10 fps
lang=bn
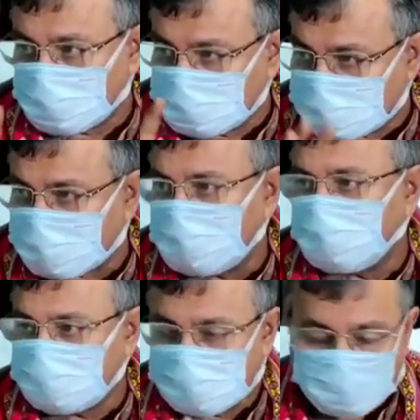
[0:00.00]
কিন্তু যেখানে
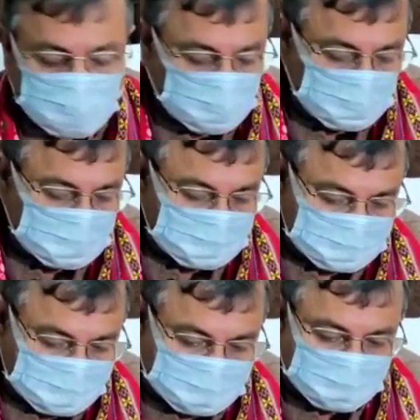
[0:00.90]
ফিজিবল
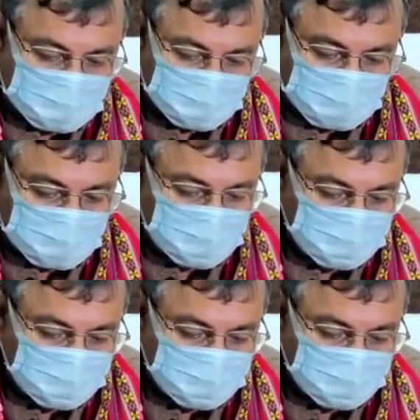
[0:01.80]
সেখানে আমরা